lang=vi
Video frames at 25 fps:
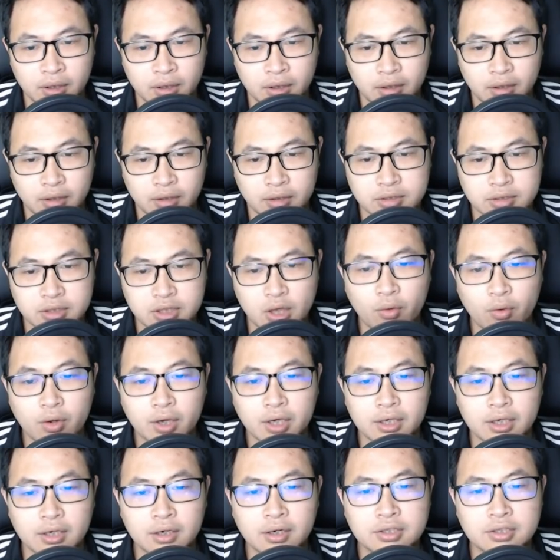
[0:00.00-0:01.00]
Sau
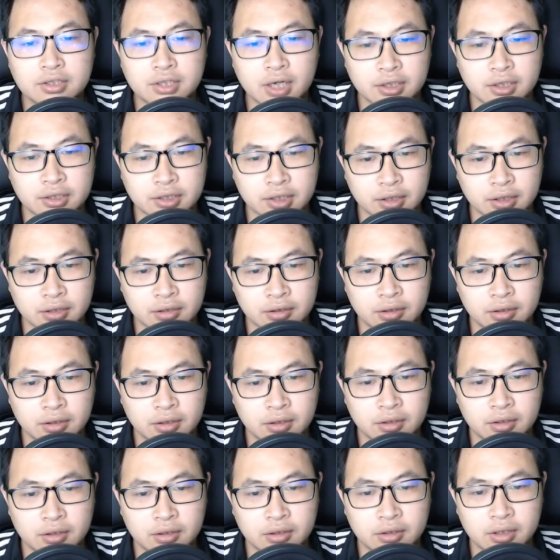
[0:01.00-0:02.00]
khi hơi chần chờ
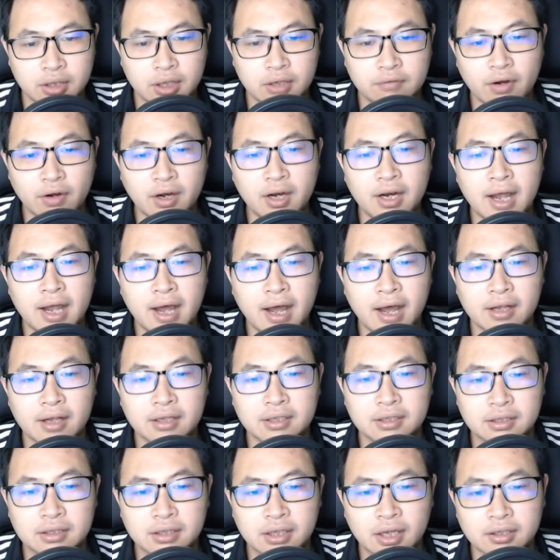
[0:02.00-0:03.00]
thì vẫn là
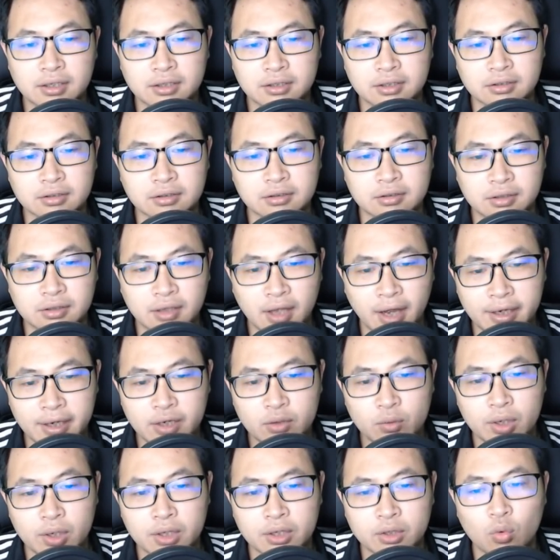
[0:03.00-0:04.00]
thần tử Thái
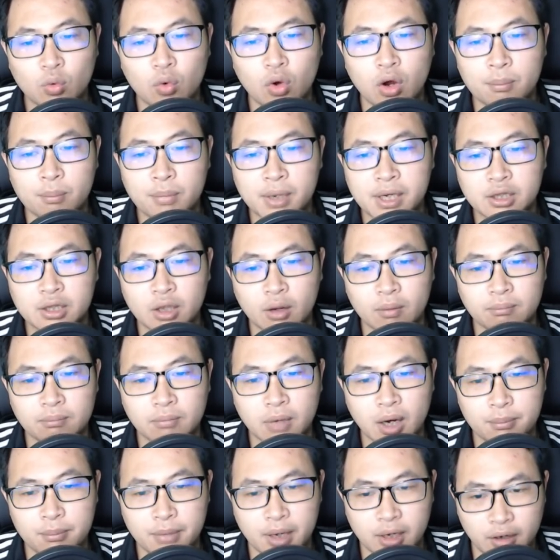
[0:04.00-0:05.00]
Nguyên của Minh tộc mở
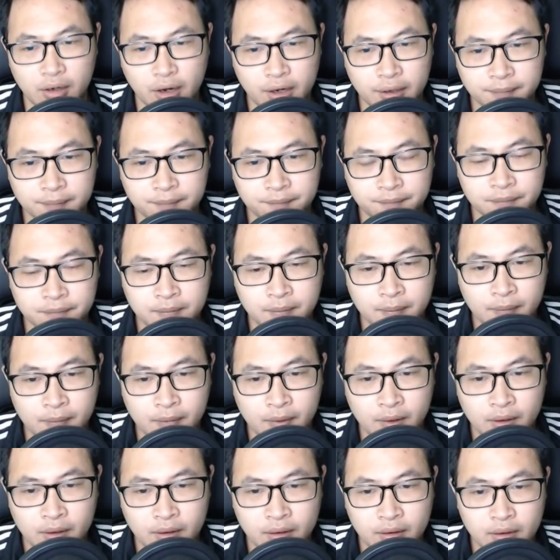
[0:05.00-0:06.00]
miệng nói.
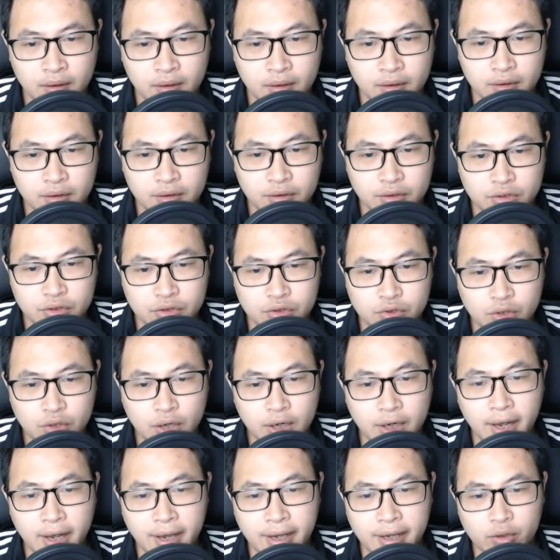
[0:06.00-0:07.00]
Chuyện
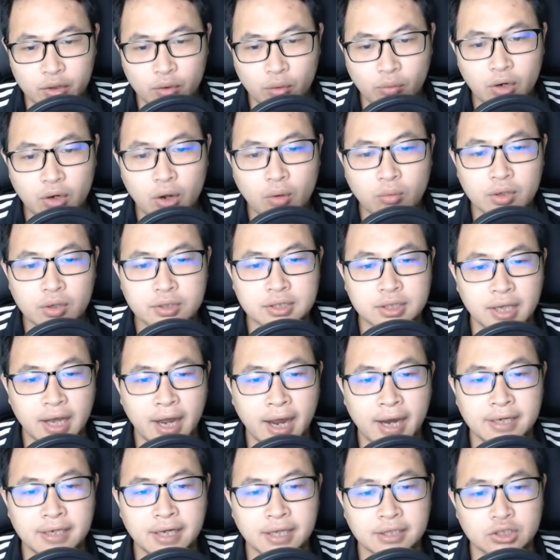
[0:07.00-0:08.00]
này cũng không có gì
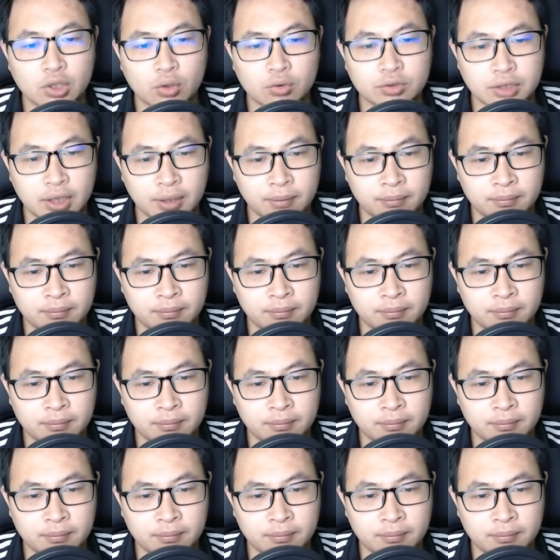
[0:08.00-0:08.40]
hay để giấu giếm,